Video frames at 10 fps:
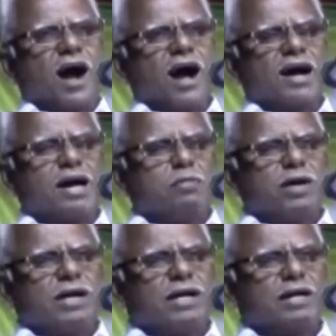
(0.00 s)

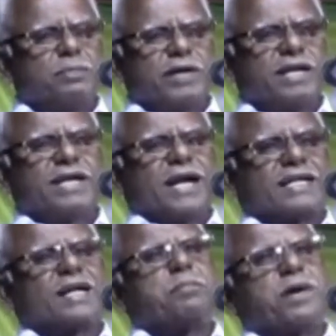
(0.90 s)
ஆகமங்கள் படி
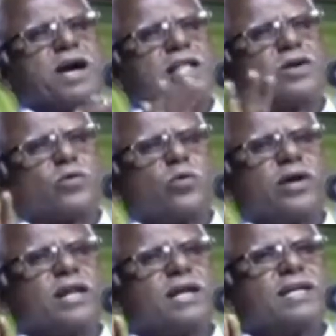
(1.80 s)
கட்டப்படாத
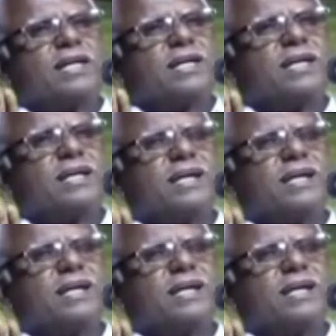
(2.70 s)
கோயில்களுக்கு